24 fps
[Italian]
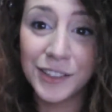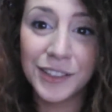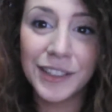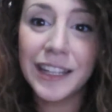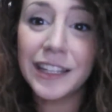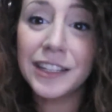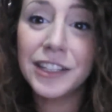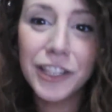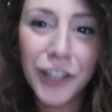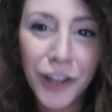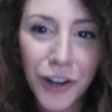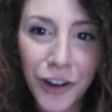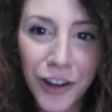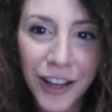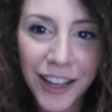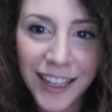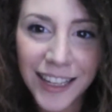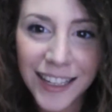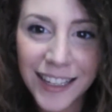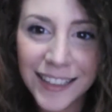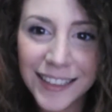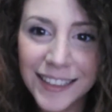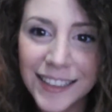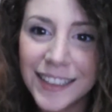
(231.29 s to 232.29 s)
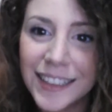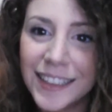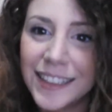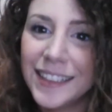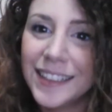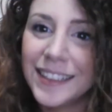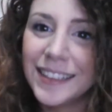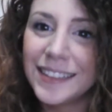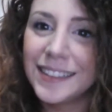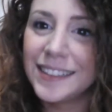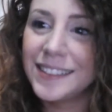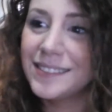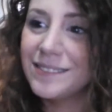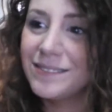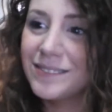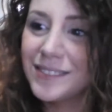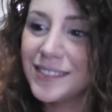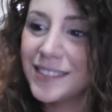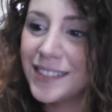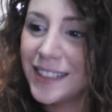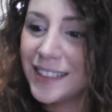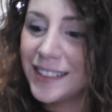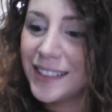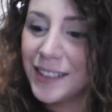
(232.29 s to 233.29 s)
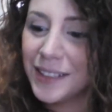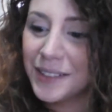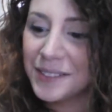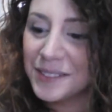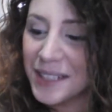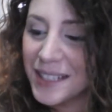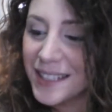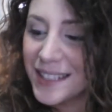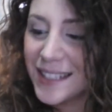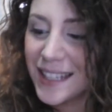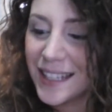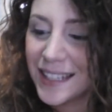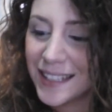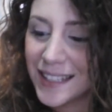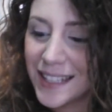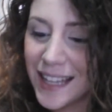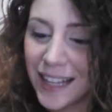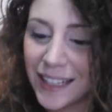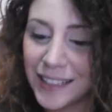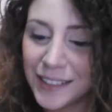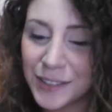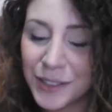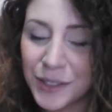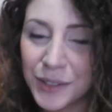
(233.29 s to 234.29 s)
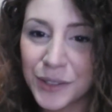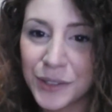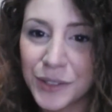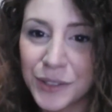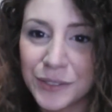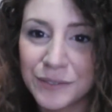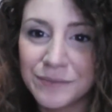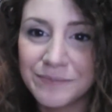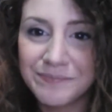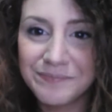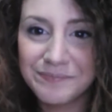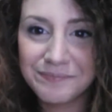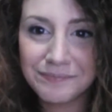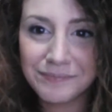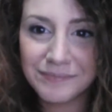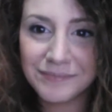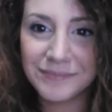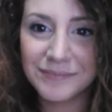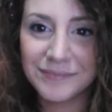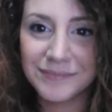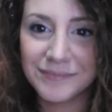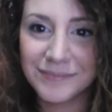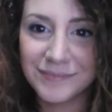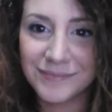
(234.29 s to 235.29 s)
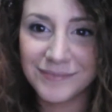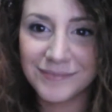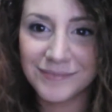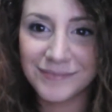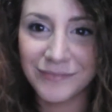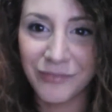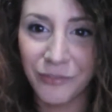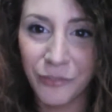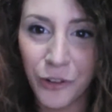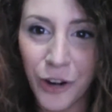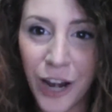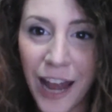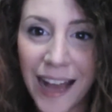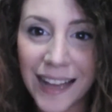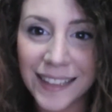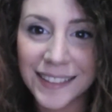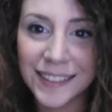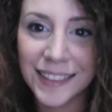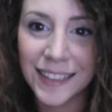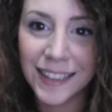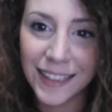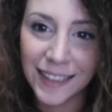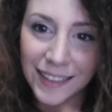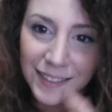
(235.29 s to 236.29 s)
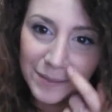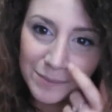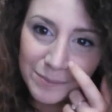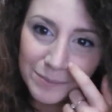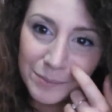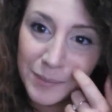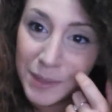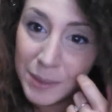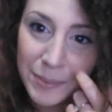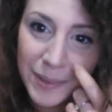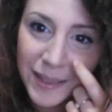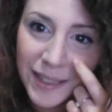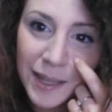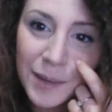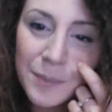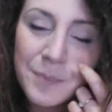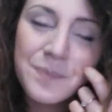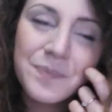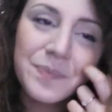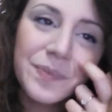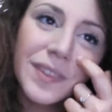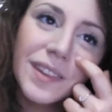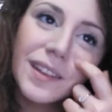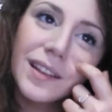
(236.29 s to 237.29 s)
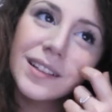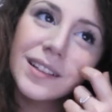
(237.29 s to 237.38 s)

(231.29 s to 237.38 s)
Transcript: né di oche, né di qualsiasi altro volatile bipede.